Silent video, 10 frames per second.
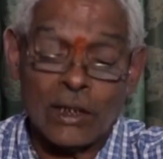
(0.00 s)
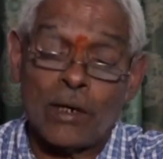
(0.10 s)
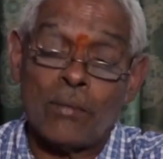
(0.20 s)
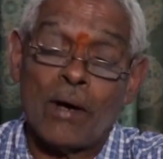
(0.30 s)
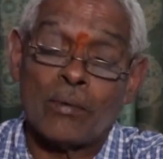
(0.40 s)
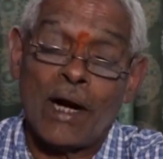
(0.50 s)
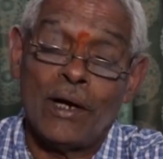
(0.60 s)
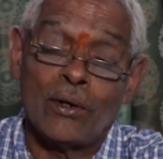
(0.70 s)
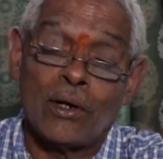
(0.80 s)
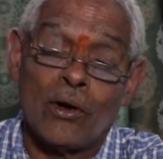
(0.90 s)
చంద్రబాబు
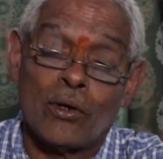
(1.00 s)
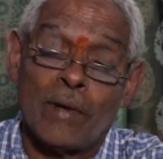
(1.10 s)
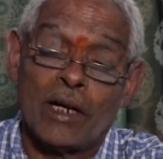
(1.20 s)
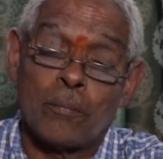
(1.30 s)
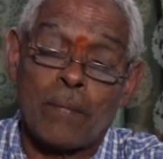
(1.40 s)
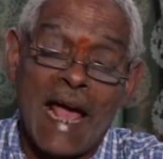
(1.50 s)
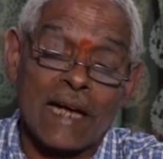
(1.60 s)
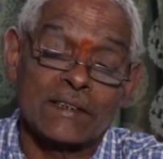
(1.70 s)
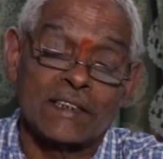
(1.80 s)
నాయుడు గవర్నమెంట్ బ్లాక్